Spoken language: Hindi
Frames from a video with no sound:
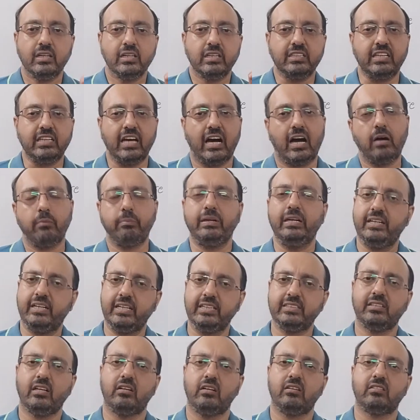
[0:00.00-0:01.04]
यहां भी टी
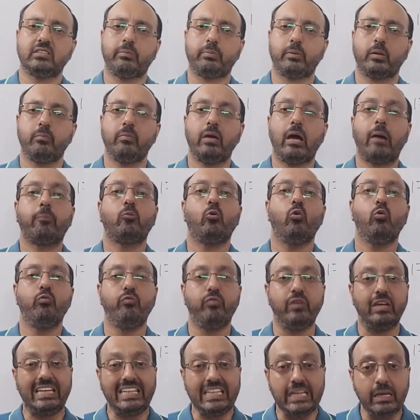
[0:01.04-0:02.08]
सेल रिसेप्टर में आपको
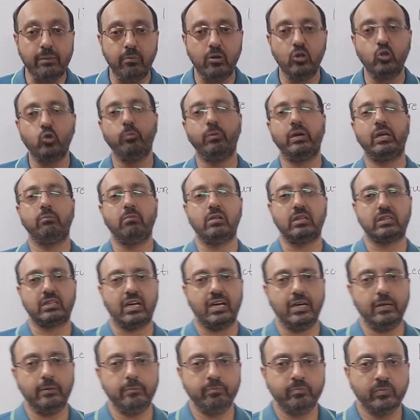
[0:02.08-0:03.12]
वेरिएबल डोमेन मिलता
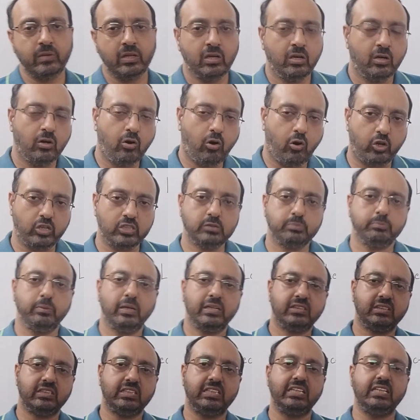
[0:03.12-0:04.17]
है और इसमें
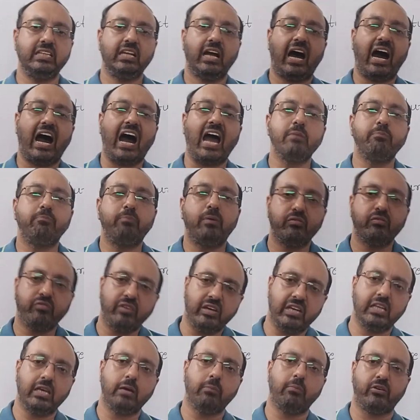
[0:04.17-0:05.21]
तीन हाइपर
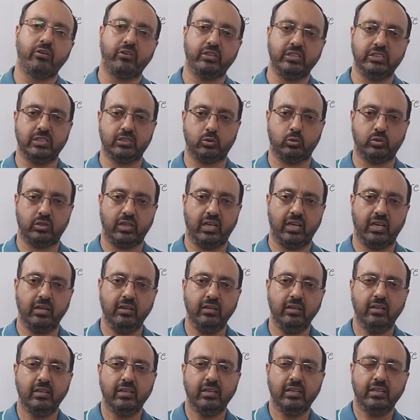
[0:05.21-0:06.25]
वेरिएबल रीजन होते हैं
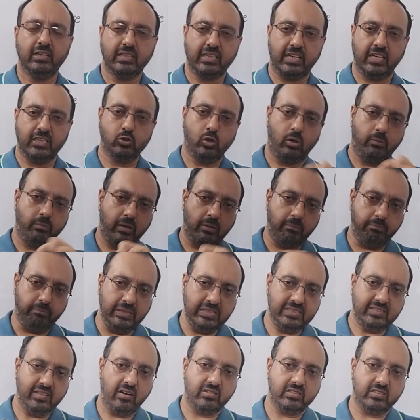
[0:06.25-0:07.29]
ये जो हमने डी
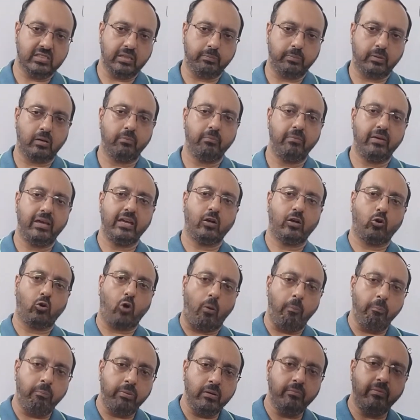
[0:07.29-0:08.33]
सेल रिसेप्टर में
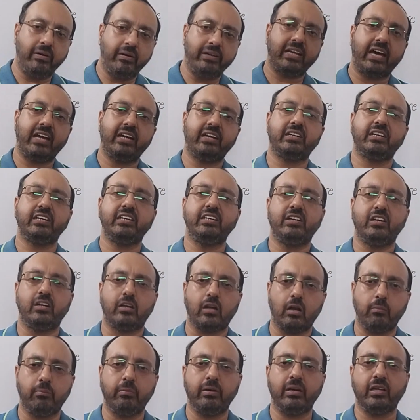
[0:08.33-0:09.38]
कॉम्प्लीमेंटेरिटी
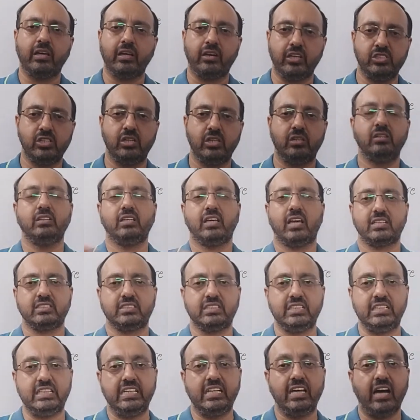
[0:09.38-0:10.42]
डिटर्मिनिंग रीजन या
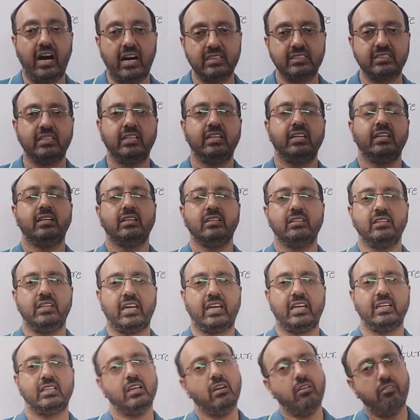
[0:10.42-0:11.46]
सीडीआर
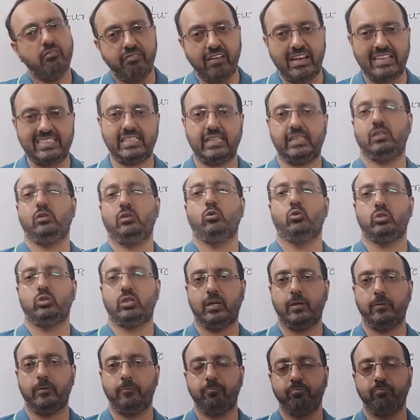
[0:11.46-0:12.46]
देखे थे वैसे ही होते हैं